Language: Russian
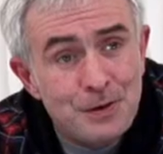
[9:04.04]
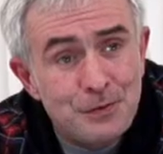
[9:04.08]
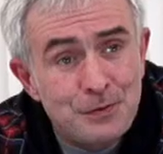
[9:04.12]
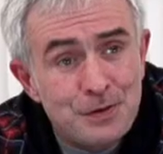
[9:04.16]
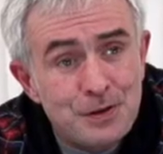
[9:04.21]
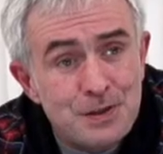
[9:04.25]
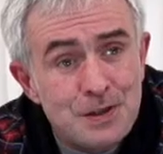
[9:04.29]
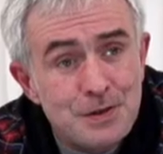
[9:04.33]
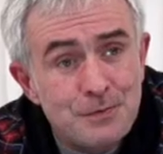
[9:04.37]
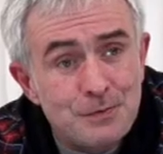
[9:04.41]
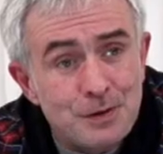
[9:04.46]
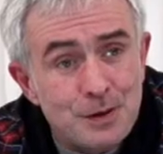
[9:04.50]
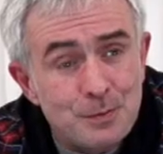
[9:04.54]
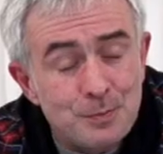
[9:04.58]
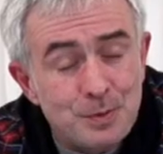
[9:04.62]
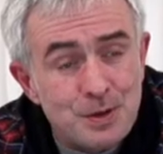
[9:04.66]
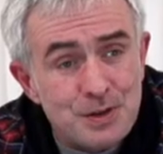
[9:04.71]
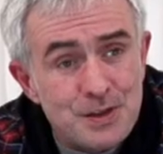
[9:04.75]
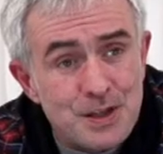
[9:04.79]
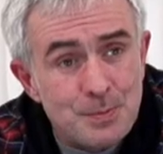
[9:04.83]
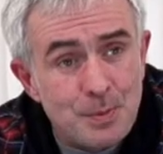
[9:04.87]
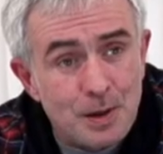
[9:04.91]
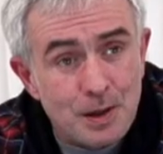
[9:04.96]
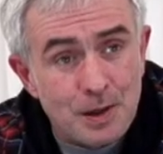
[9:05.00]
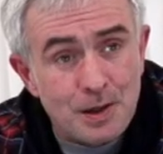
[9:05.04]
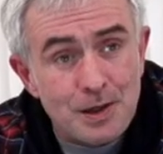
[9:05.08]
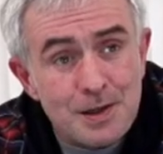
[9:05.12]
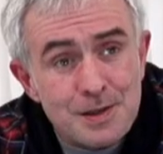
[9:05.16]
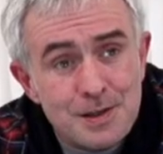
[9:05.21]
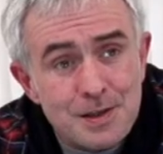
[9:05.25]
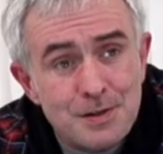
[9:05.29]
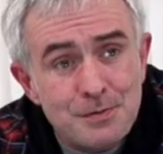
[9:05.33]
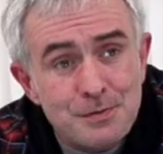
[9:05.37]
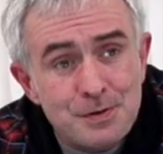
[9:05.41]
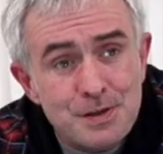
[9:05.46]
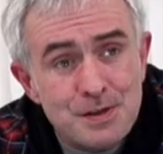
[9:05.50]
эффективное плацебо
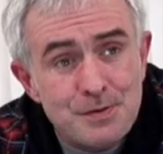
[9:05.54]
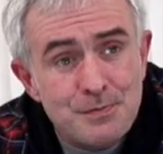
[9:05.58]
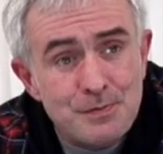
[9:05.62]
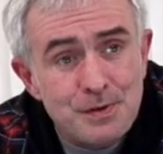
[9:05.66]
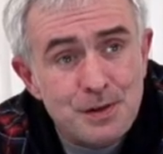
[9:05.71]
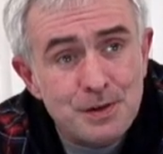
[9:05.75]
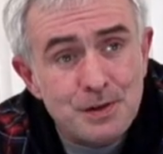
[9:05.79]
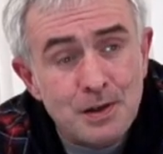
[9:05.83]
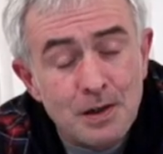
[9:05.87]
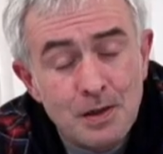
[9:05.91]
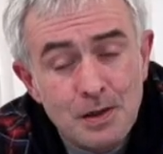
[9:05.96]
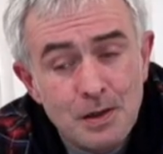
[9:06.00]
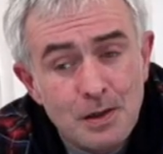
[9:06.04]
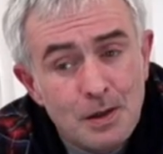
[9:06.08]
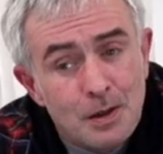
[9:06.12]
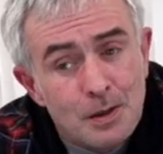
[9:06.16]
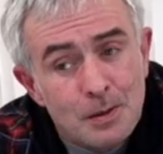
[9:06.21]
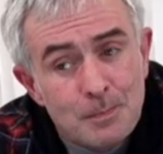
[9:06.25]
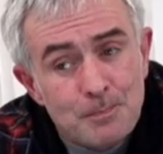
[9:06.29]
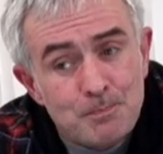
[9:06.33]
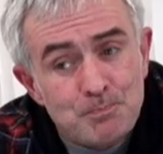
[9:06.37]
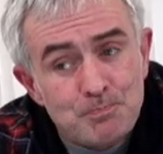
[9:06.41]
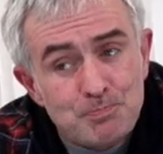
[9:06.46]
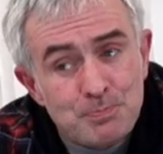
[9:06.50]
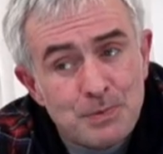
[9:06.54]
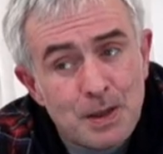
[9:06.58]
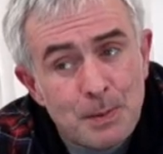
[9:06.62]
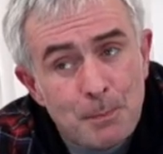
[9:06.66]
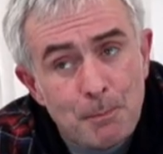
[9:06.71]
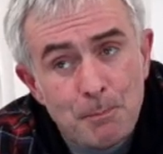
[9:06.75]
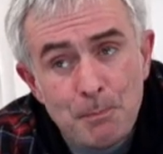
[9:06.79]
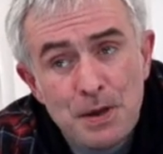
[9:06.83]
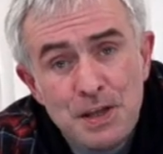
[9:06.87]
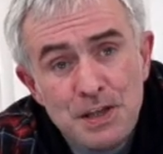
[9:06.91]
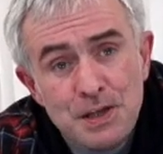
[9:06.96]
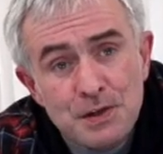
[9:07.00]
красного цвета,
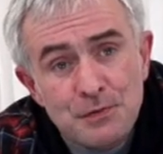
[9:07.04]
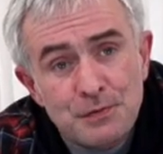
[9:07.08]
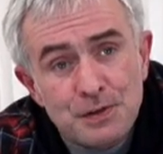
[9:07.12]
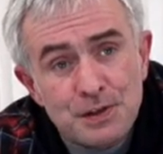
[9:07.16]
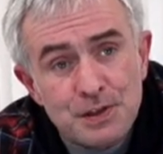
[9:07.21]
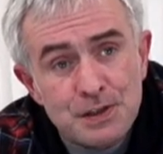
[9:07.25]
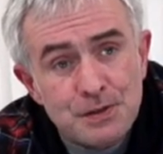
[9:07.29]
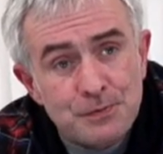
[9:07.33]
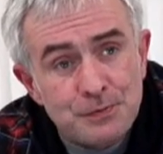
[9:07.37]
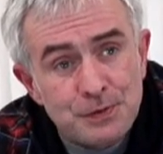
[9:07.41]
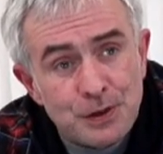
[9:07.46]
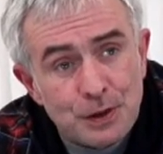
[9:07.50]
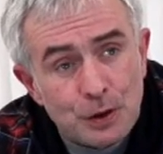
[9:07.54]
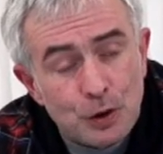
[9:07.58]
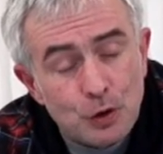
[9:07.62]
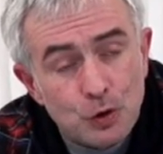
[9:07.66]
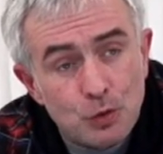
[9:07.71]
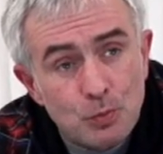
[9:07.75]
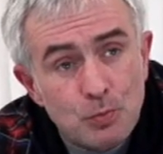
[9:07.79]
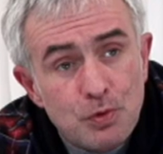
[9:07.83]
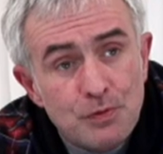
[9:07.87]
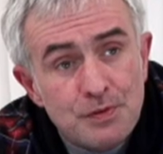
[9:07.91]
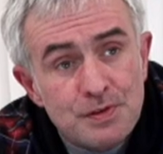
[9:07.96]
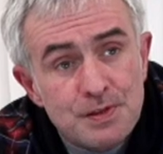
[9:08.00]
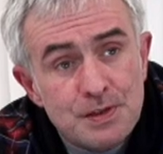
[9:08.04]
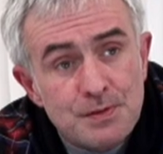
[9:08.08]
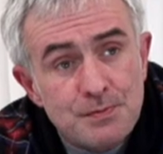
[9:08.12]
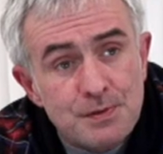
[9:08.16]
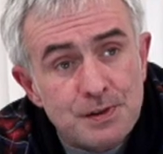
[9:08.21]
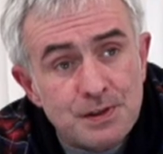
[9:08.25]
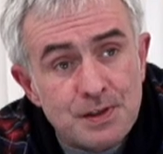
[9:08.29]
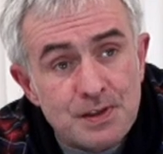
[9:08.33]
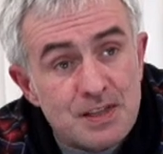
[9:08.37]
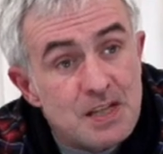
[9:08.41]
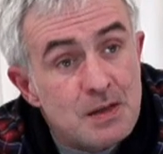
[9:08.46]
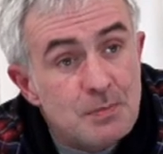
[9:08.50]
там, менее эффективное голубого
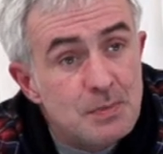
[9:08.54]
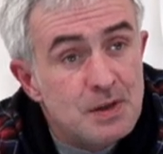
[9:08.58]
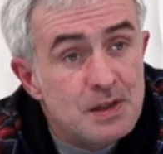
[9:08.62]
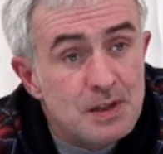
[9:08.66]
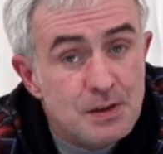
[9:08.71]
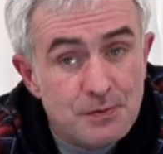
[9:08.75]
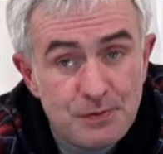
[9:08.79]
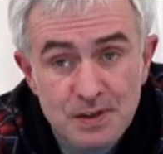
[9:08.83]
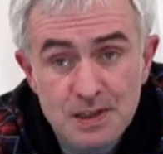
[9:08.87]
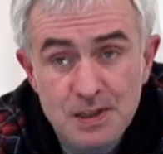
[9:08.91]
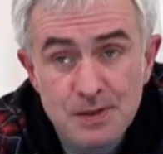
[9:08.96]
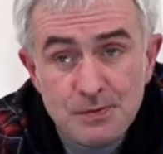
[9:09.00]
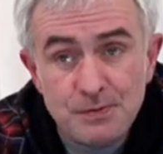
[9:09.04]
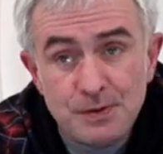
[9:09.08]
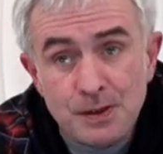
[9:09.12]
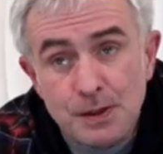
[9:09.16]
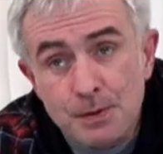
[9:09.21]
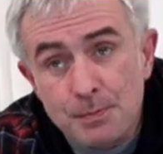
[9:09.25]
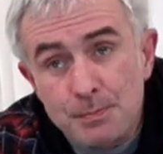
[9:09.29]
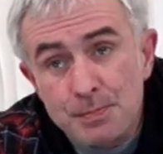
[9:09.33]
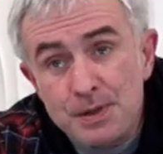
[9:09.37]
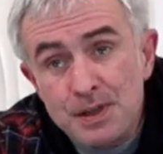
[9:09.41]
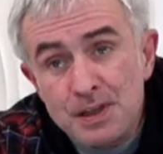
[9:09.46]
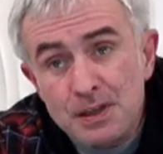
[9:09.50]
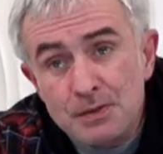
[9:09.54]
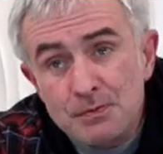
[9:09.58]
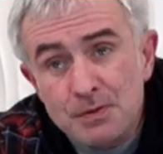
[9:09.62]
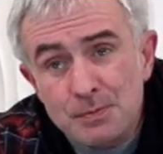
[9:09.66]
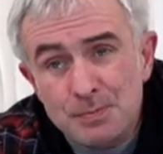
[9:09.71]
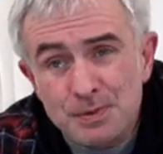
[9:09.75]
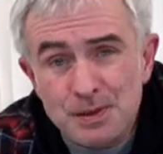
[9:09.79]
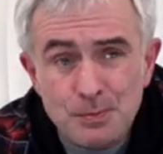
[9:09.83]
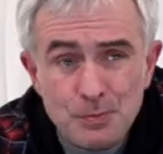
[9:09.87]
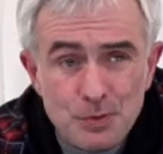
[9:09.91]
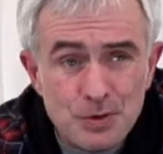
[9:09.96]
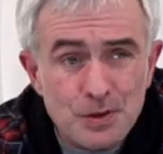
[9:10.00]
цвета, самое неэффективное белого,
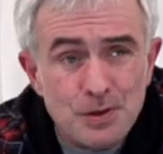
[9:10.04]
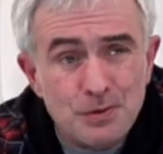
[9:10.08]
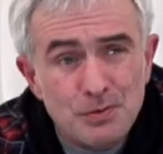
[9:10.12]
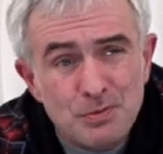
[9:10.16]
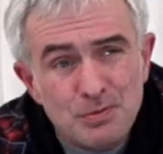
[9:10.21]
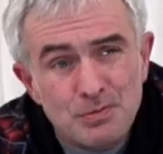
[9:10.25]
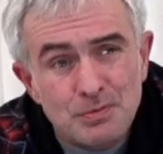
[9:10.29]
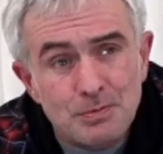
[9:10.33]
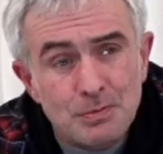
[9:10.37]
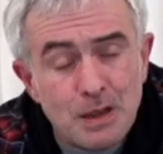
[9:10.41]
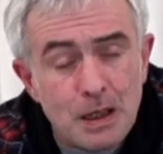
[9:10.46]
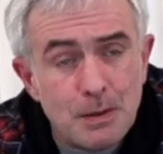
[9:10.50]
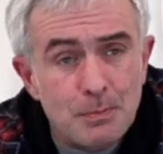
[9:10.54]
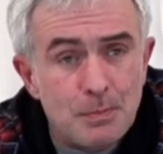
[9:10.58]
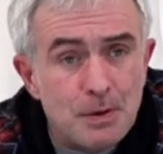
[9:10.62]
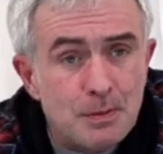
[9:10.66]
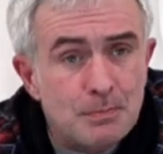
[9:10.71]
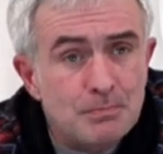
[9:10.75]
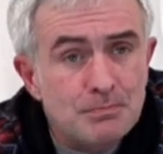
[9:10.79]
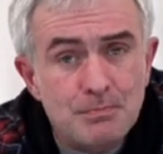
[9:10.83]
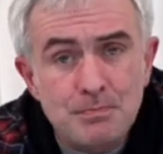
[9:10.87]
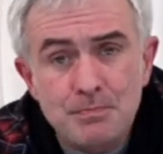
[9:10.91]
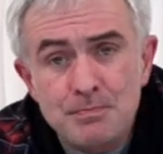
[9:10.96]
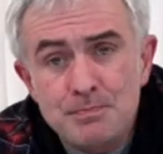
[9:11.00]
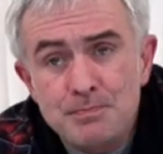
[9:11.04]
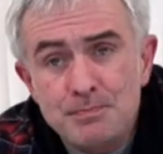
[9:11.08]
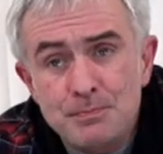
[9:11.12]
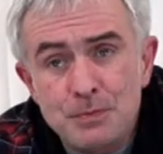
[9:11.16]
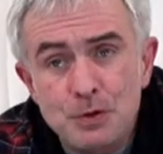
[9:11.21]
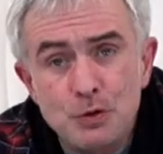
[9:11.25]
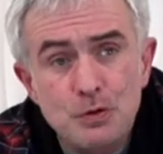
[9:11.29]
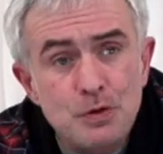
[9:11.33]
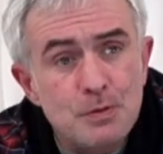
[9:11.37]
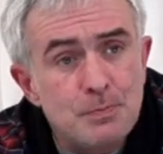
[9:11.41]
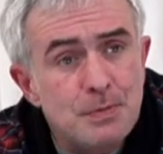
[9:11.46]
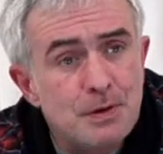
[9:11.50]
потому что, ну, как бы
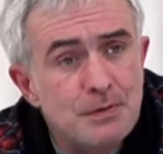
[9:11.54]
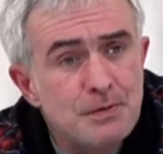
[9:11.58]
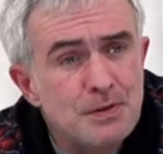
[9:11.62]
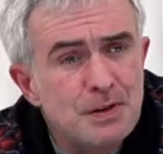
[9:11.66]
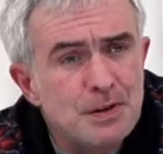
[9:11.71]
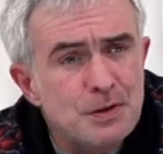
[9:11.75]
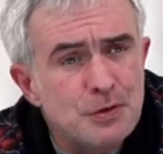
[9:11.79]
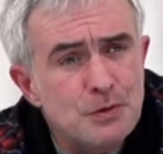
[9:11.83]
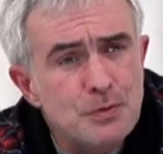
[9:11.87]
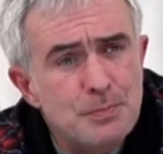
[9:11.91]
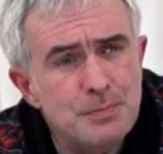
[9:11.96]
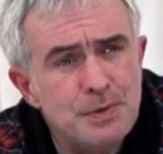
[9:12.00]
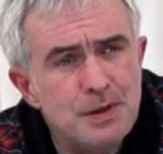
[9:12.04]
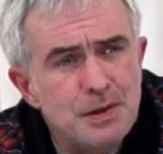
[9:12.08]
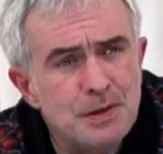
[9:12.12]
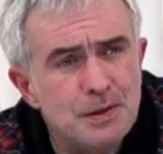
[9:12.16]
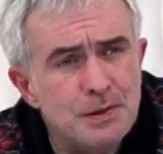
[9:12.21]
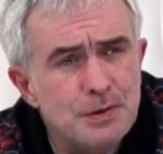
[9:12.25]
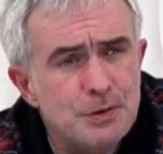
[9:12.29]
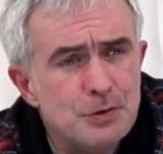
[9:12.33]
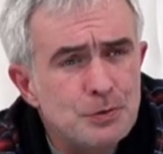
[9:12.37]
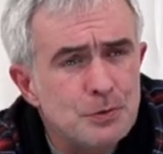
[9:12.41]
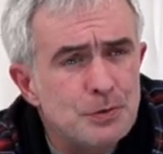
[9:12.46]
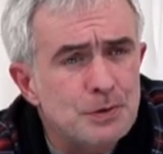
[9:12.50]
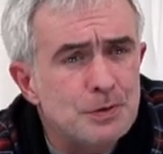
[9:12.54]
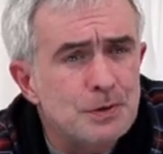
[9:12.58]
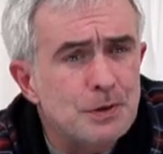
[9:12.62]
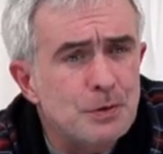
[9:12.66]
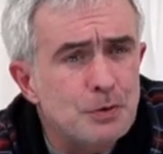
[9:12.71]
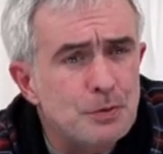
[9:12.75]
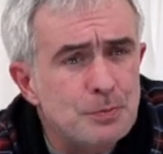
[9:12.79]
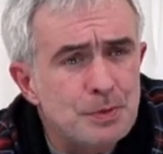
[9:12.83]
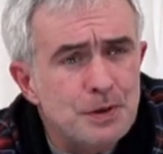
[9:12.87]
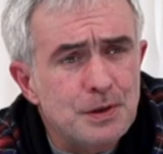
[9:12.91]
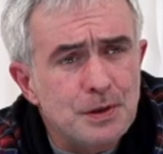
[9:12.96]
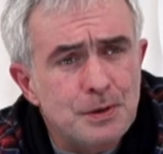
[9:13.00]
люди привыкли, что белое, что это
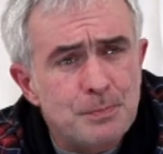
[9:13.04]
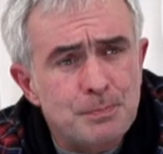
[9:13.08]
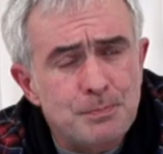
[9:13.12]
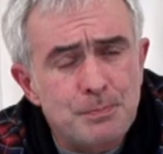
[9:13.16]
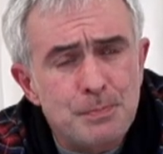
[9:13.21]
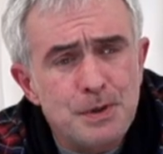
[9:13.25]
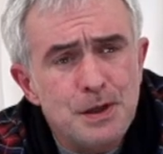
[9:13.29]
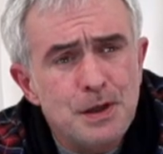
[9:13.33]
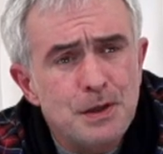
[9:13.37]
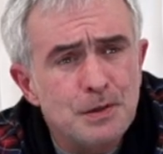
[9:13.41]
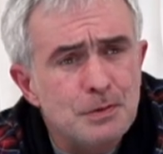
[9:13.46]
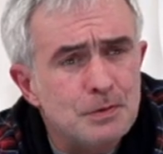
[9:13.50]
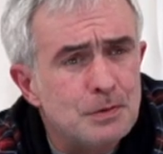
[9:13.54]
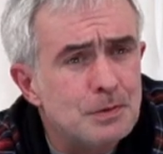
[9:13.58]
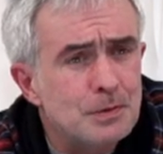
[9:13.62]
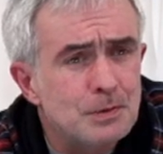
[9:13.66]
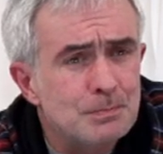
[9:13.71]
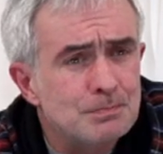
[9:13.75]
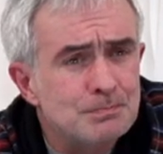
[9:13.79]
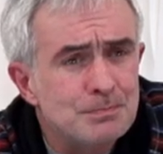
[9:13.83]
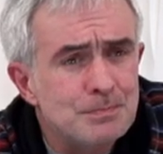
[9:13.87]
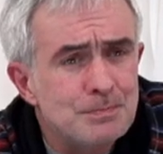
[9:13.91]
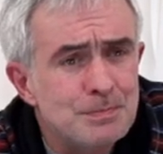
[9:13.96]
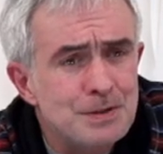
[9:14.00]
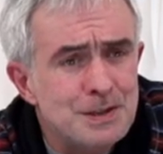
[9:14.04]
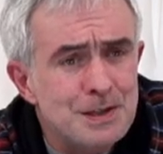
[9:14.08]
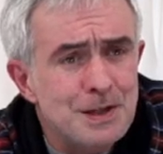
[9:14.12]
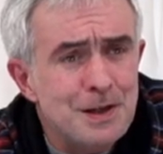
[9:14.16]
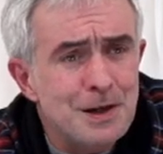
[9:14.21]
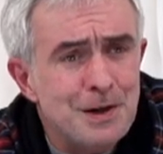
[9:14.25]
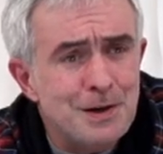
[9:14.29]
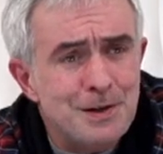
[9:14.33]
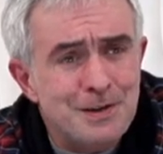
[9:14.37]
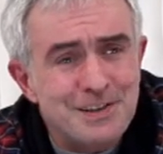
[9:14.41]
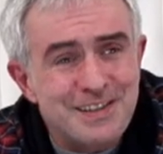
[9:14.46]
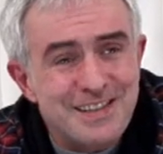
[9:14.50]
такое белое? Мел,
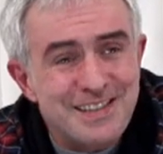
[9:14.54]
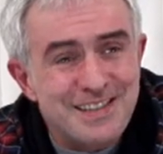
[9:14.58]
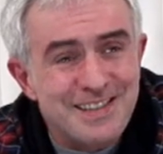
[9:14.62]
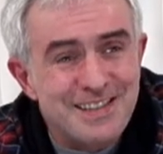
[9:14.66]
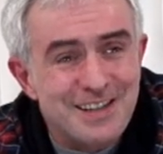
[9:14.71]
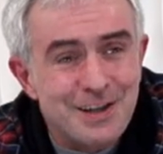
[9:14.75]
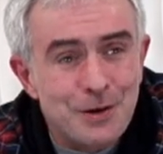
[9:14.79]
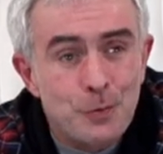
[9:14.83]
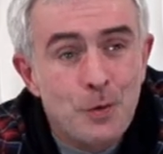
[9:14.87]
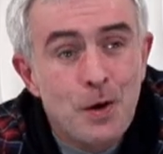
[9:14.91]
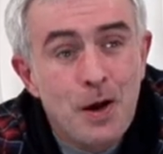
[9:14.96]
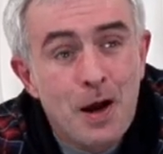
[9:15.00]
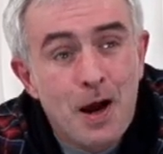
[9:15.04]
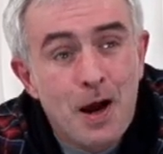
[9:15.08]
сахар, не знаю.